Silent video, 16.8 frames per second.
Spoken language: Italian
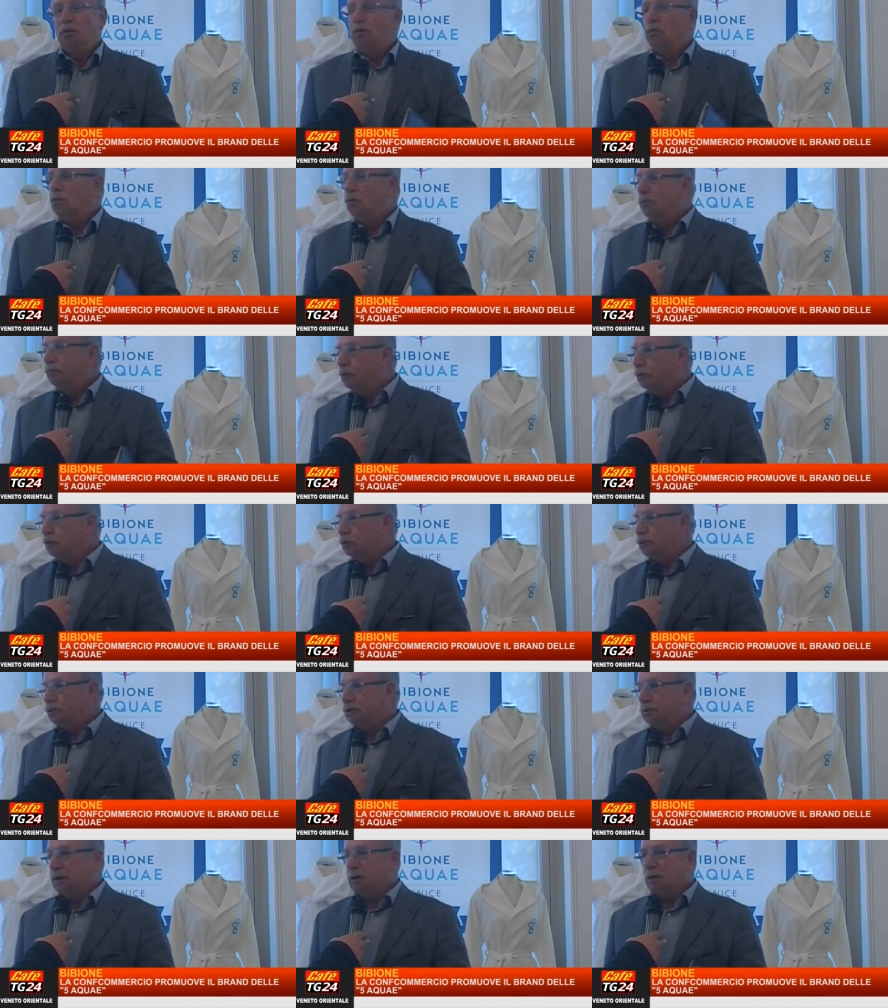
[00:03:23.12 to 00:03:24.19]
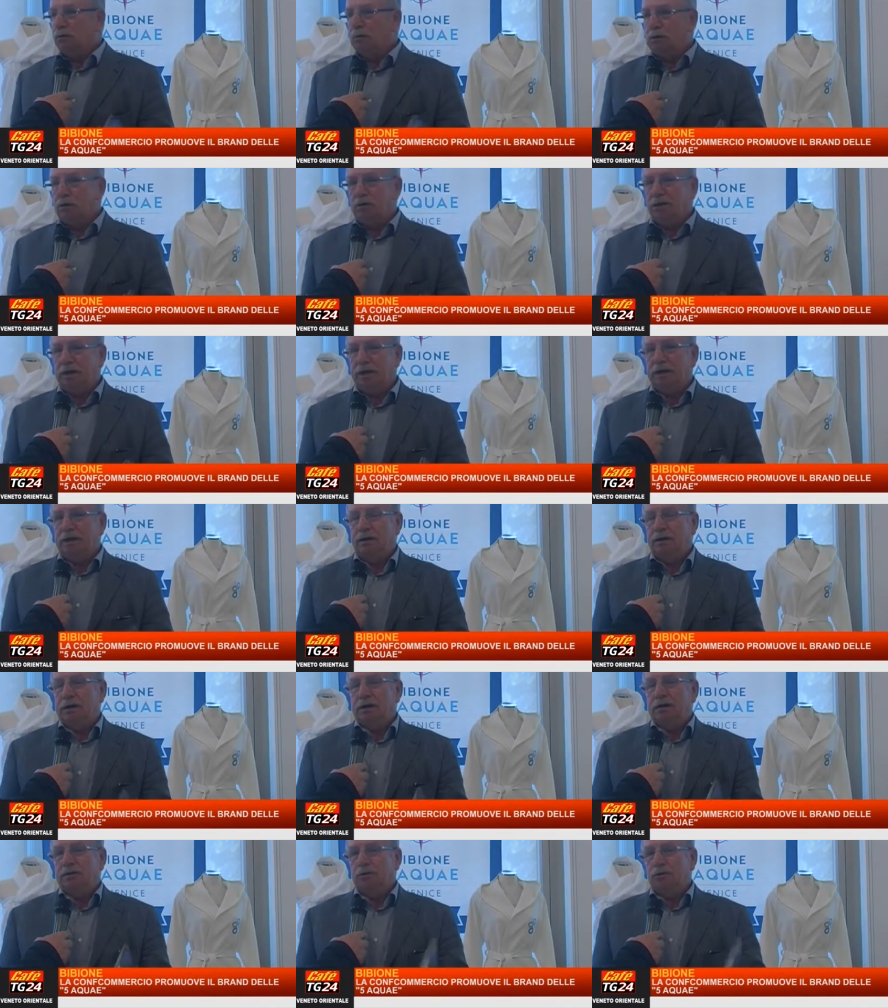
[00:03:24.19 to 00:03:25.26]
un plus a quello che è
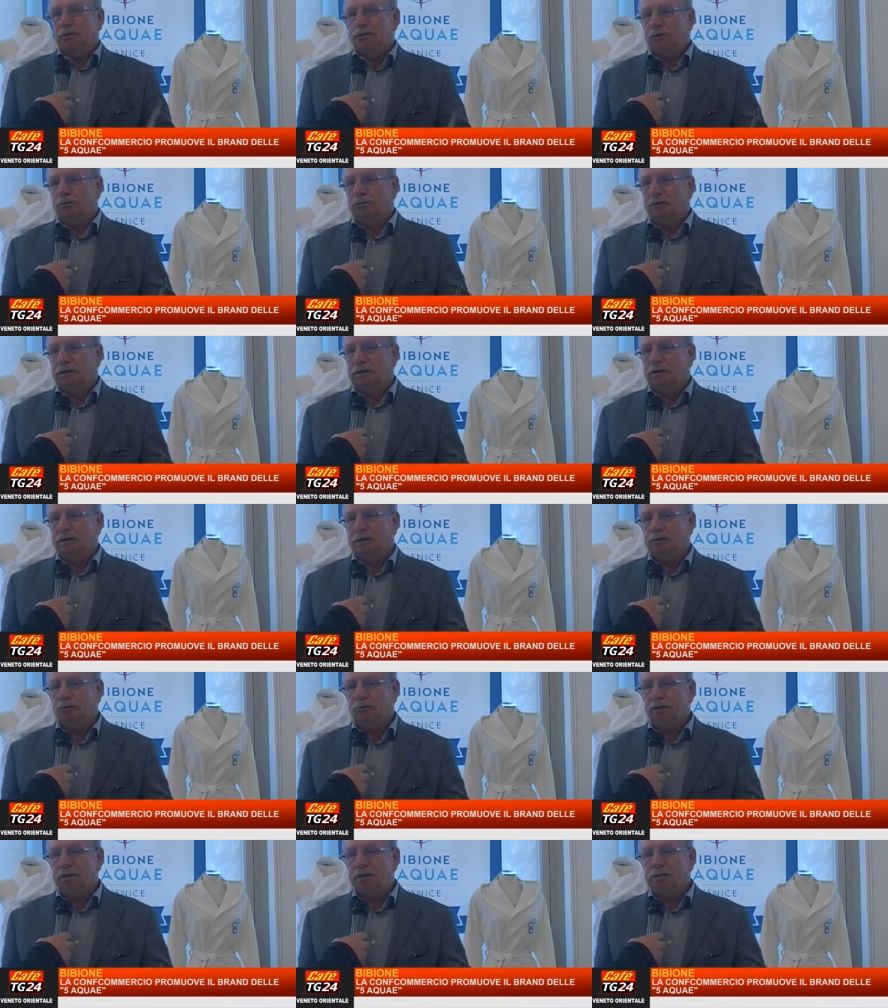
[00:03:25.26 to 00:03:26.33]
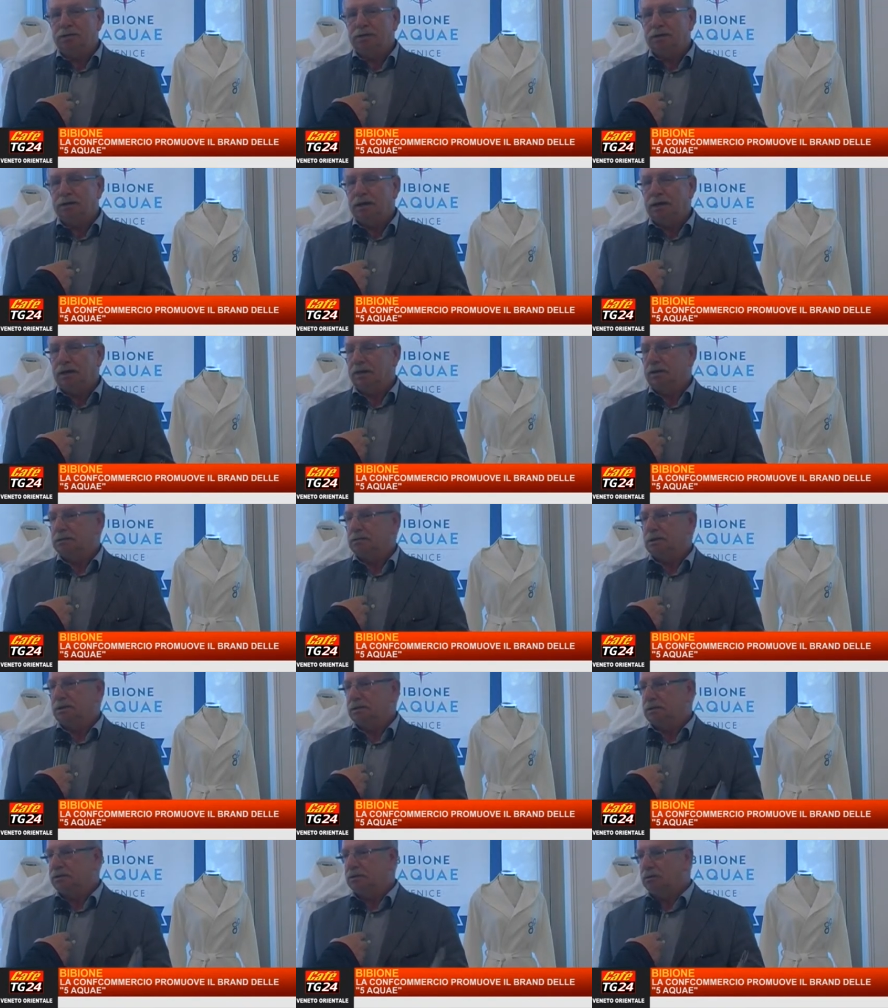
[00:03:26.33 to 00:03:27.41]
la nostra offerta turistica
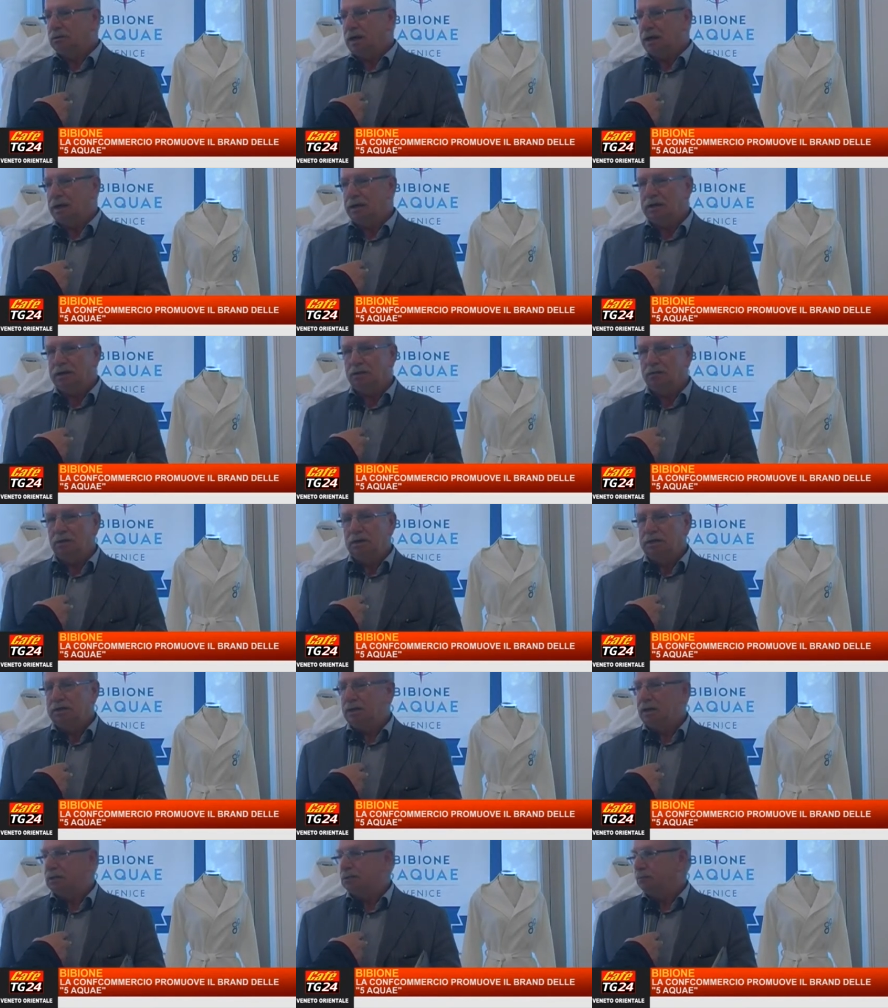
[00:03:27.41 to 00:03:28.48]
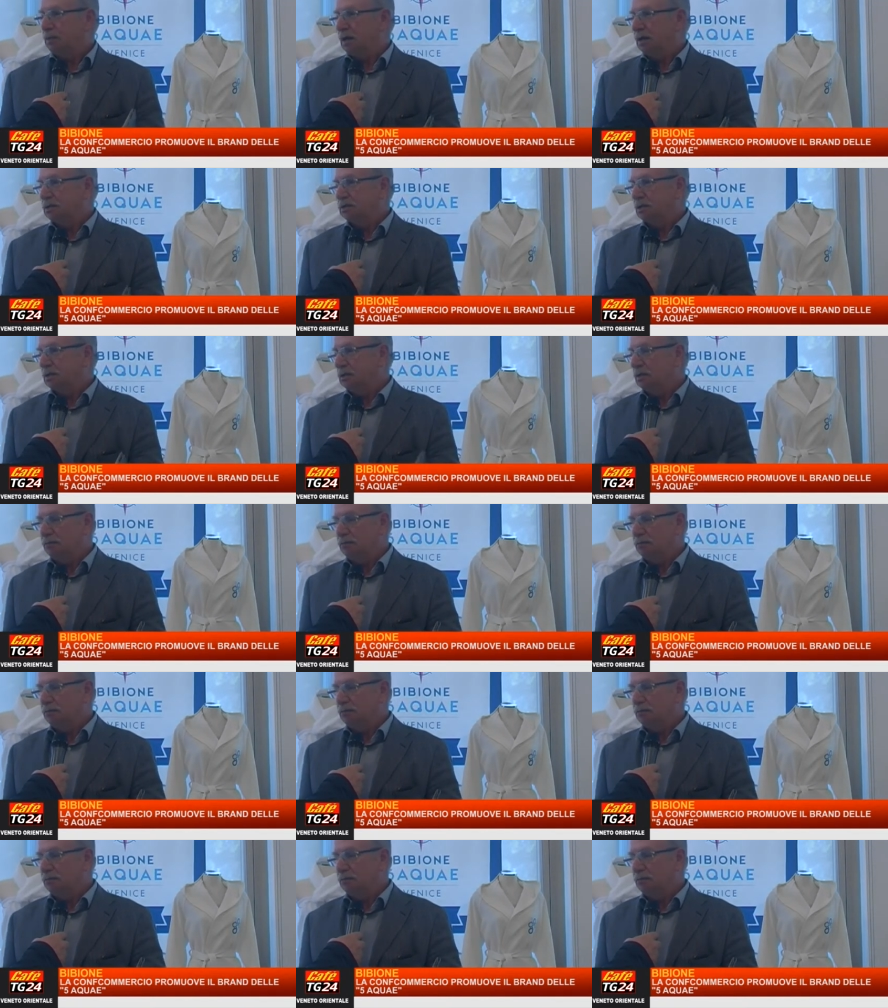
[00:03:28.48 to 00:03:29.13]
tradizionale che è quella della spiaggia e del